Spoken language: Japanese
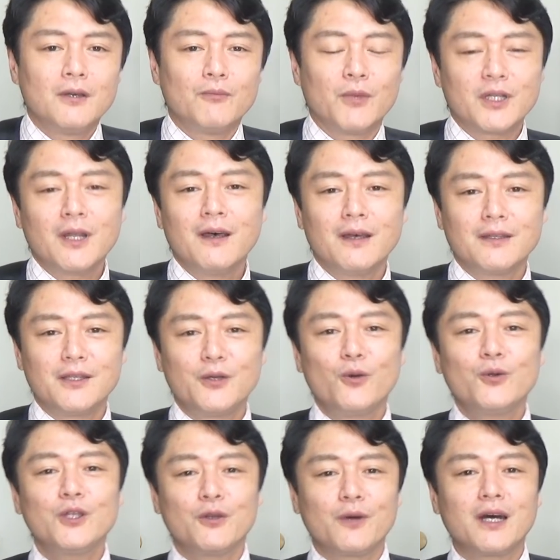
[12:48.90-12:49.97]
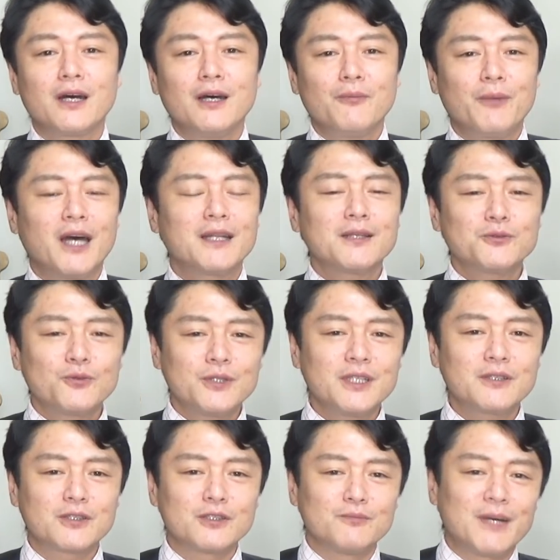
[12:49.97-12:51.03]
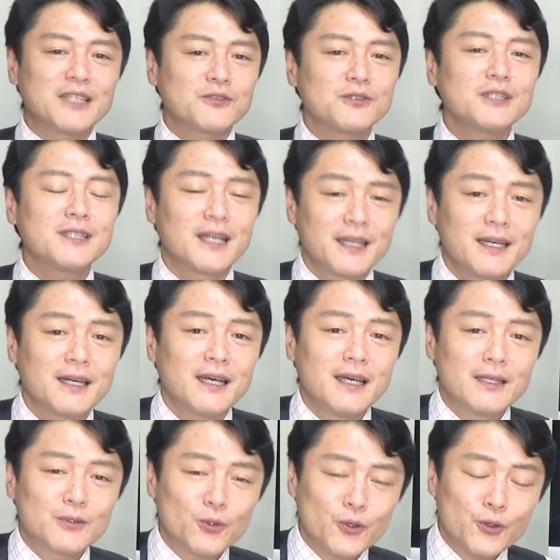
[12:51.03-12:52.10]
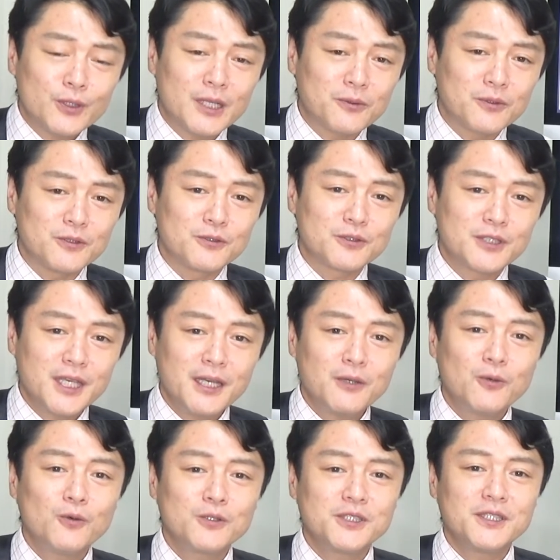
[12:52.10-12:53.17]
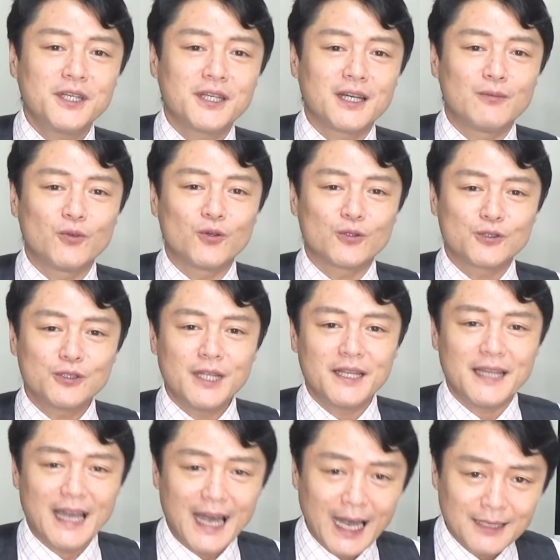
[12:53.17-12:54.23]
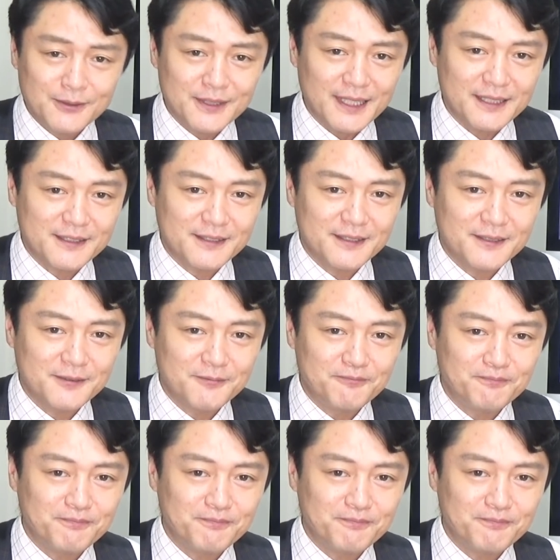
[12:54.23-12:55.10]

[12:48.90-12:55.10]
また日本にはパナソニック松下やトヨタという成功事例がもうすでにあるんです